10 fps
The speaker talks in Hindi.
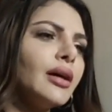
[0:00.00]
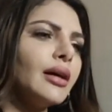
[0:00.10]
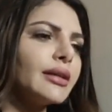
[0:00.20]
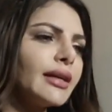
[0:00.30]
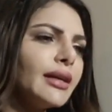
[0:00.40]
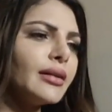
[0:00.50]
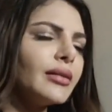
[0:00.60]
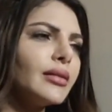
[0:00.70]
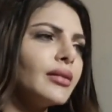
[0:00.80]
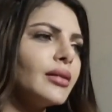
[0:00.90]
अरे
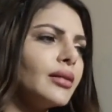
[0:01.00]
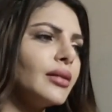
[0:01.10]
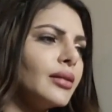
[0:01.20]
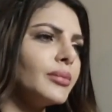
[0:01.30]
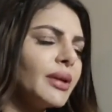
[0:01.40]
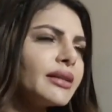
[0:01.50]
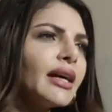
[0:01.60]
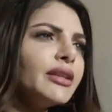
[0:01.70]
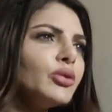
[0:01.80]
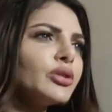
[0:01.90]
मैं कह
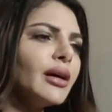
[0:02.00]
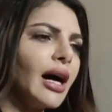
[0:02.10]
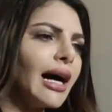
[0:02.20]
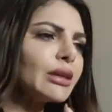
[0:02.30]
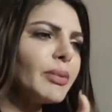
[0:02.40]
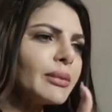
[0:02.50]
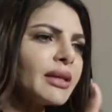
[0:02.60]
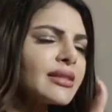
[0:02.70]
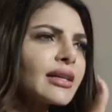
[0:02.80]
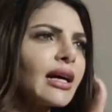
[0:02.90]
रही हूँ ना हाथ पैर
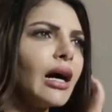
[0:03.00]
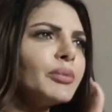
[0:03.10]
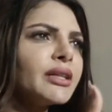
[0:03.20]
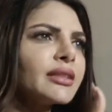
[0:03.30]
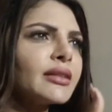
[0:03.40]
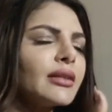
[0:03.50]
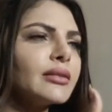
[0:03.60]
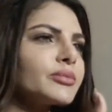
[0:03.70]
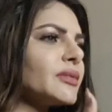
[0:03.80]
मेरे ऐसे काम रहे थे कल